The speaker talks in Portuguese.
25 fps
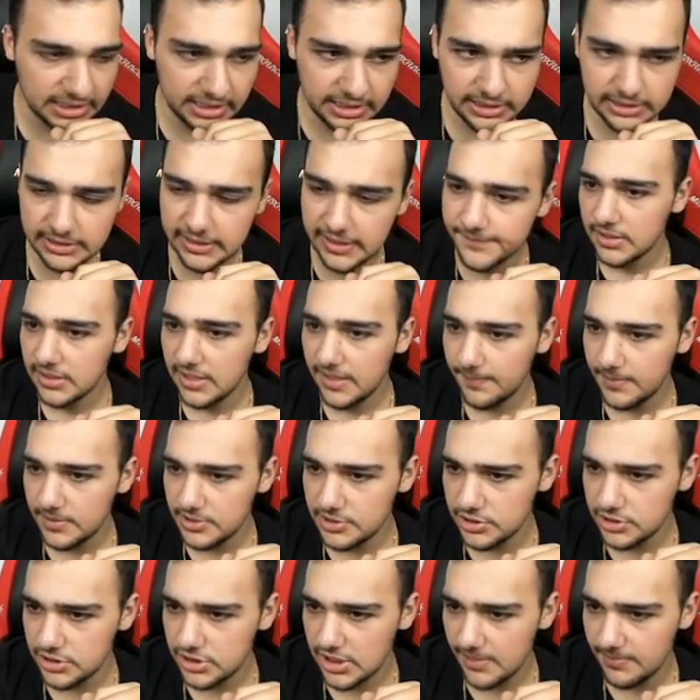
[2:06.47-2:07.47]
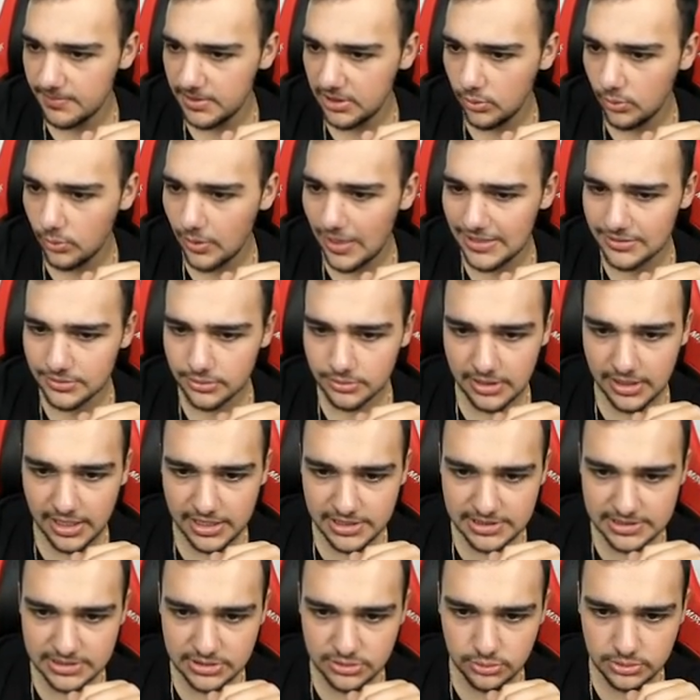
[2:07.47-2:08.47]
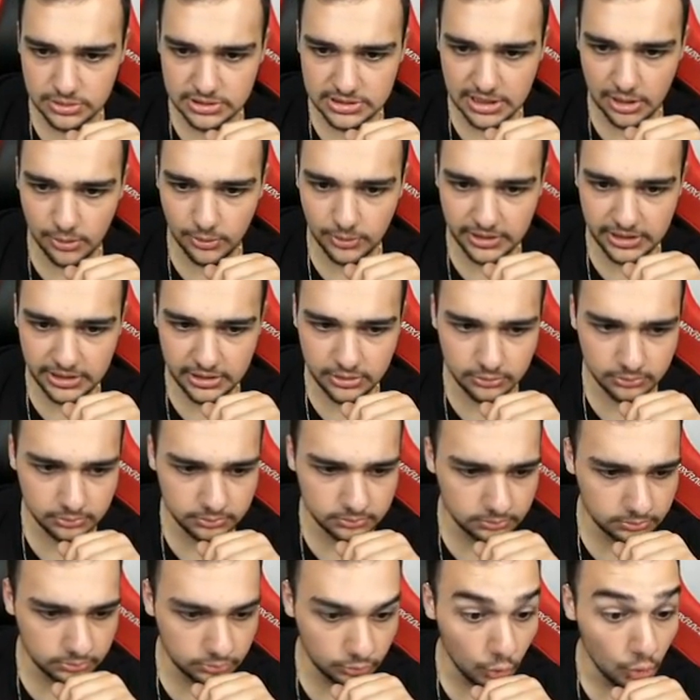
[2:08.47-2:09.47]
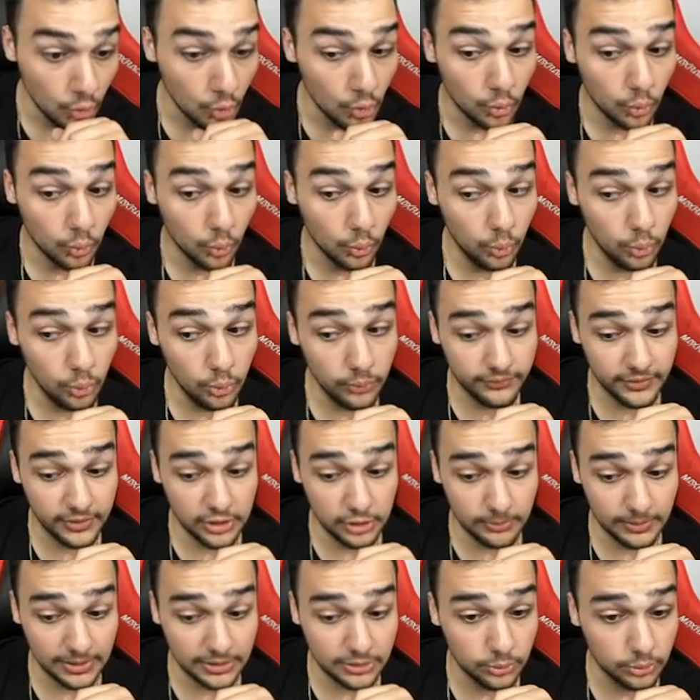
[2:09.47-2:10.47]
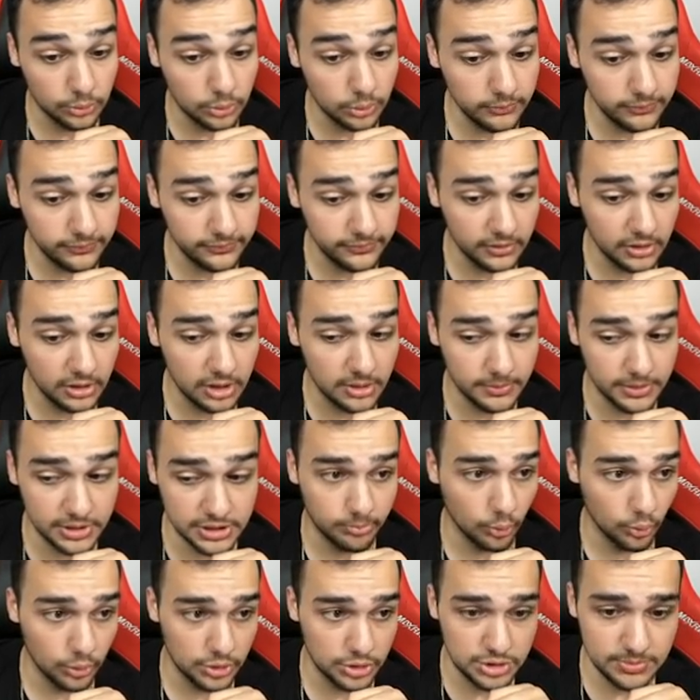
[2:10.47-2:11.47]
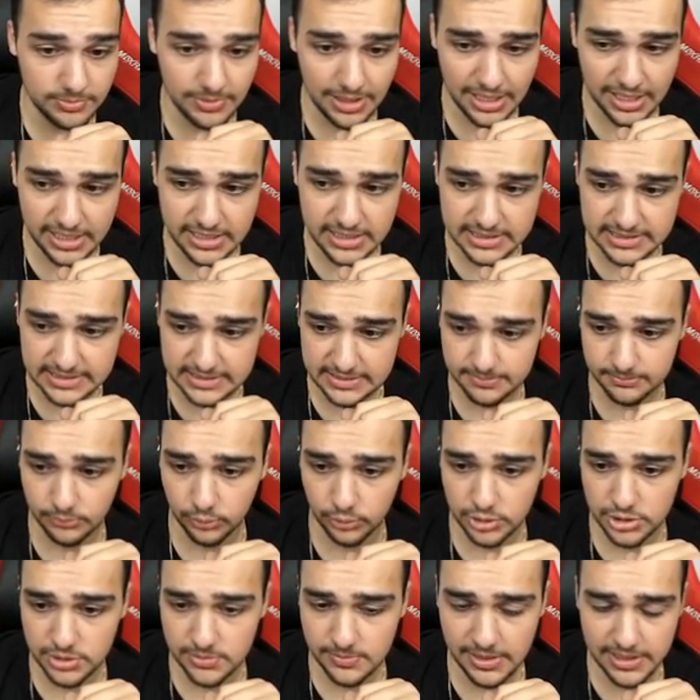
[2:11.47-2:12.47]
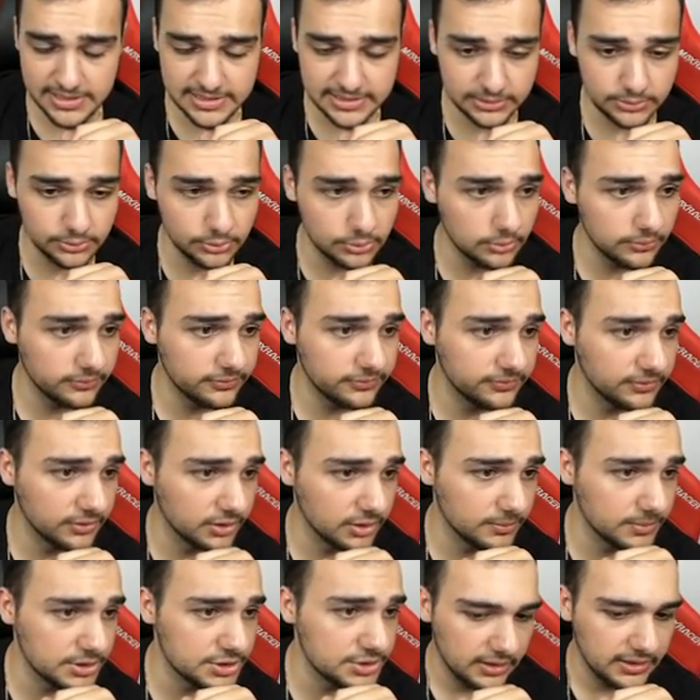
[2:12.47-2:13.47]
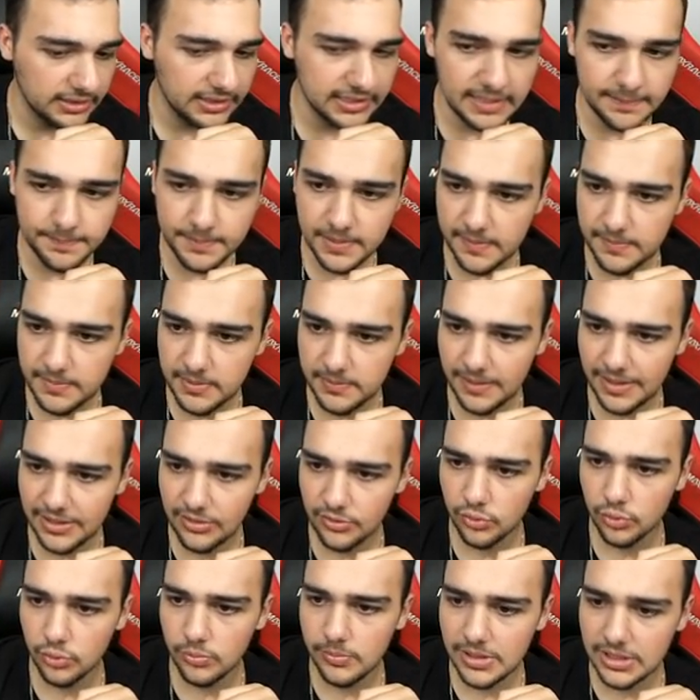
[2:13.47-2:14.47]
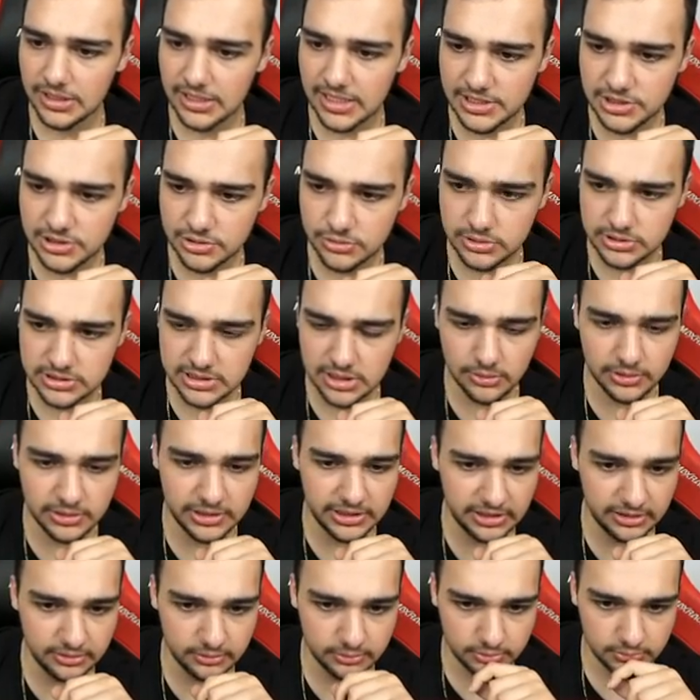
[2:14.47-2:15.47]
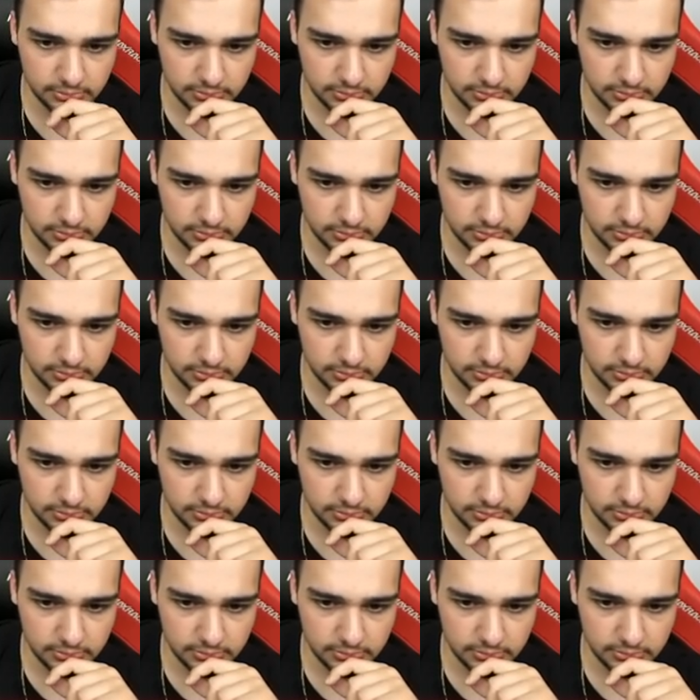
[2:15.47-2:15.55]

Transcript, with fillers: ainda, dá pra gente abrir quatro caixas do Saulinho. Uh, veio uma kill confirmed. Boa demais demais aqui o Confirmed. Ainda dá pra abrir mais uma caixa do Saulinho.